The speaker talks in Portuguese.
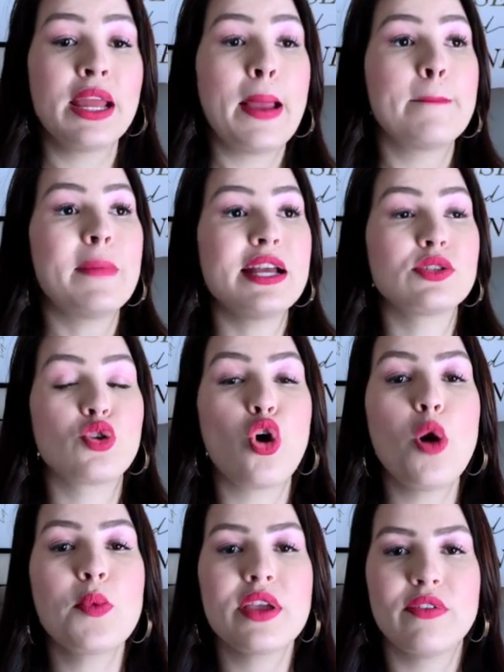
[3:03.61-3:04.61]
Mas
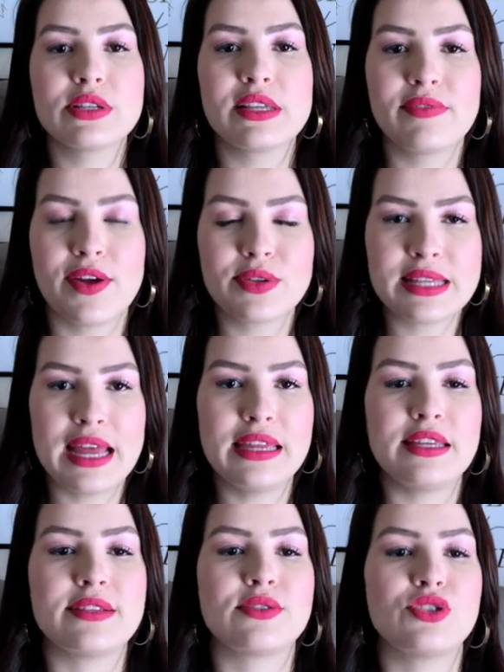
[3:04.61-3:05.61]
como que você vai usar
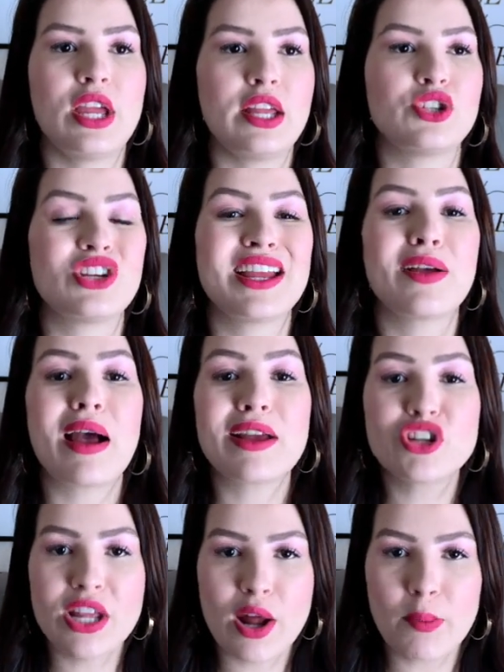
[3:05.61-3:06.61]
isso, gente?
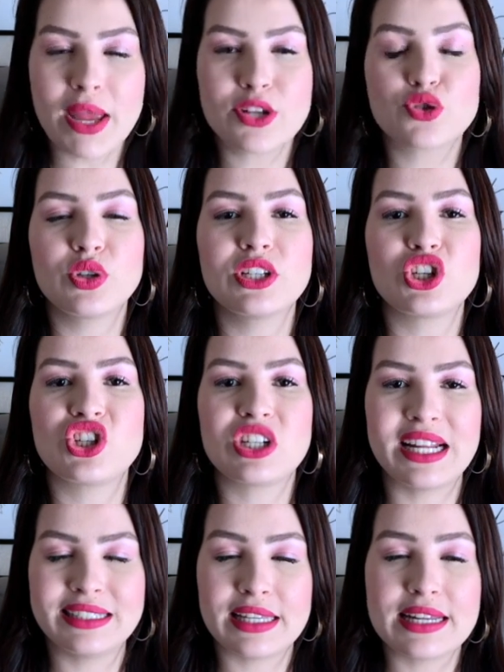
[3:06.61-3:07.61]
Geralmente, quando a gente está
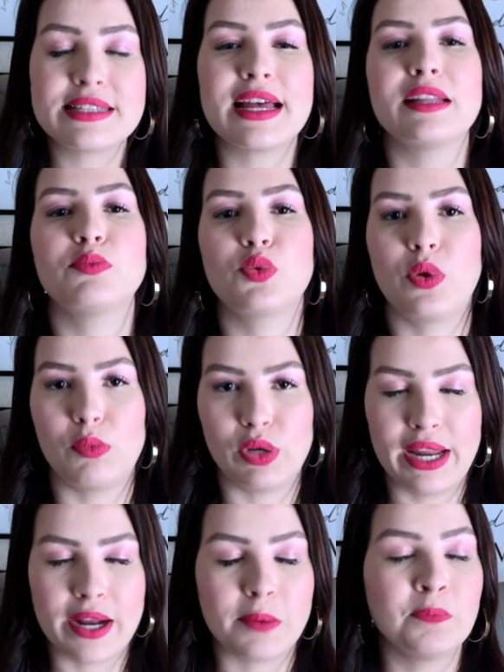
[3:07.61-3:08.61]
interessado por uma
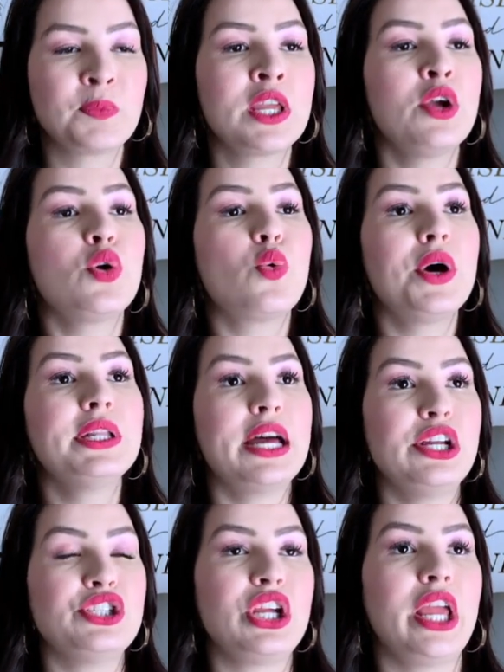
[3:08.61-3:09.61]
mulher, quando a
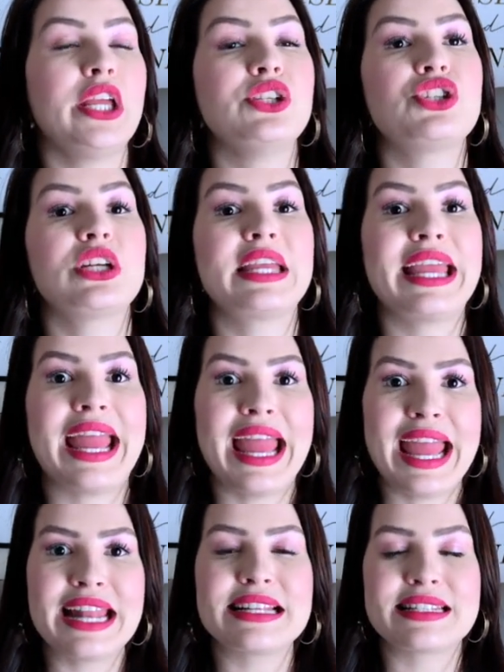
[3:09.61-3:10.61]
gente
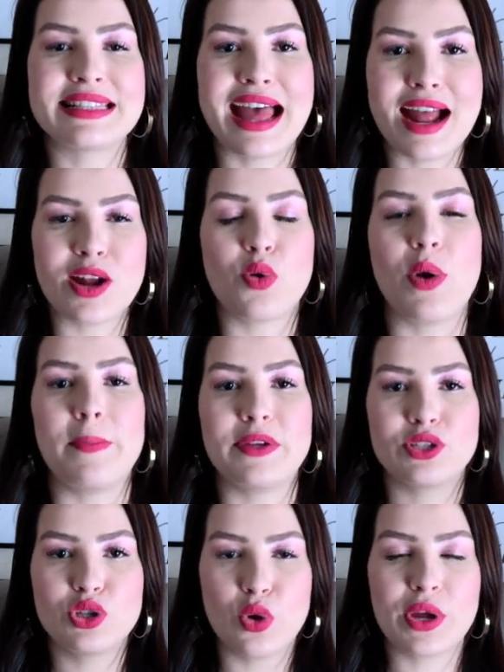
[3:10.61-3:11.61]
quer estar com uma
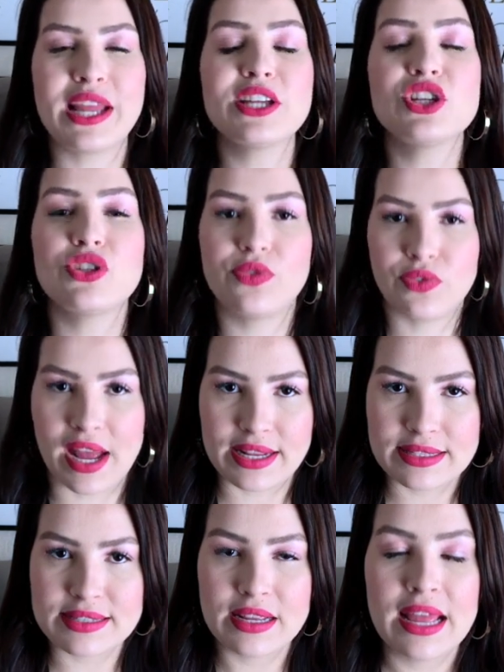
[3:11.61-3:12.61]
pessoa, o que, que a gente faz?